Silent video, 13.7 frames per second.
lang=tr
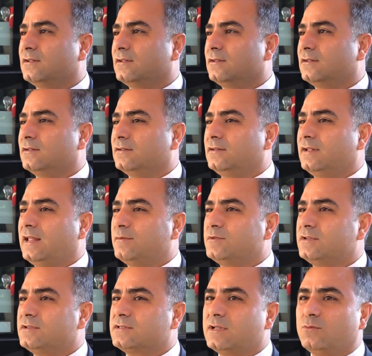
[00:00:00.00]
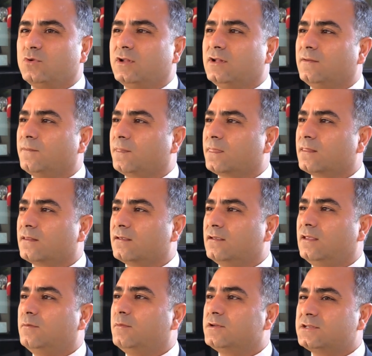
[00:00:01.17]
e, diyelim ki İstanbul'a
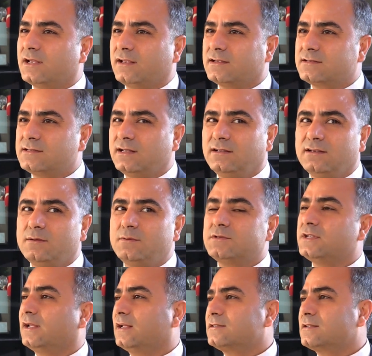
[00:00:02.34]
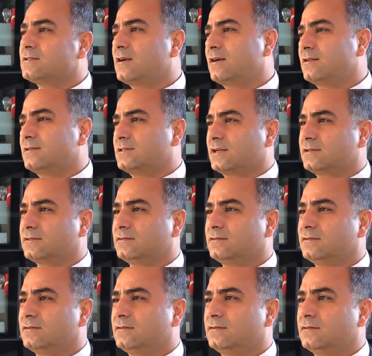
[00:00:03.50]
20 kişiden gelse 20 kişiden gelse zarar edecek.
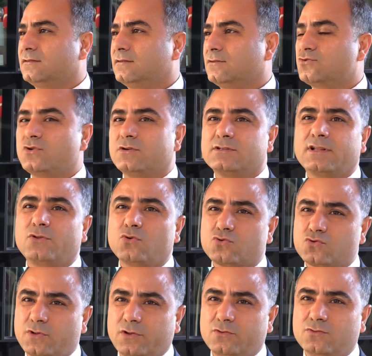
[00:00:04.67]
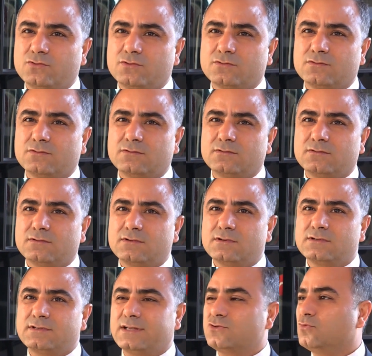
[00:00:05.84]
Şu anda zaten yolcu da yok.
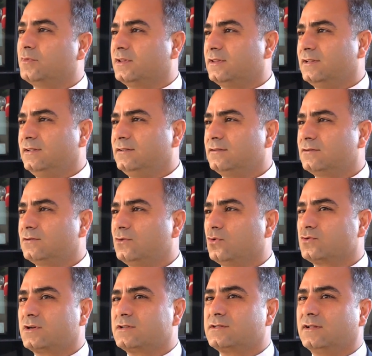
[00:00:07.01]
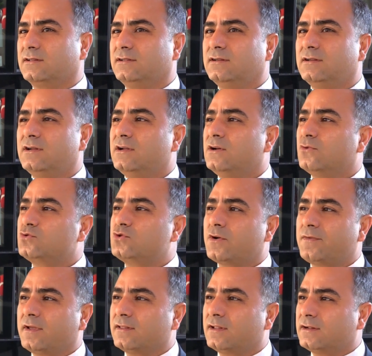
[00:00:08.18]
Sezon bitti yolcu azaldı. Uçak
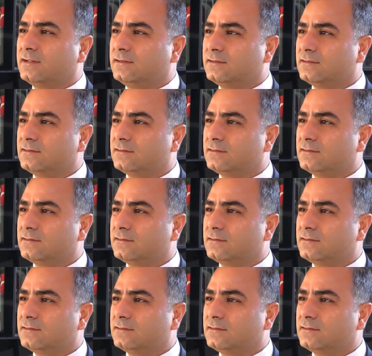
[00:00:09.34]
fiyatları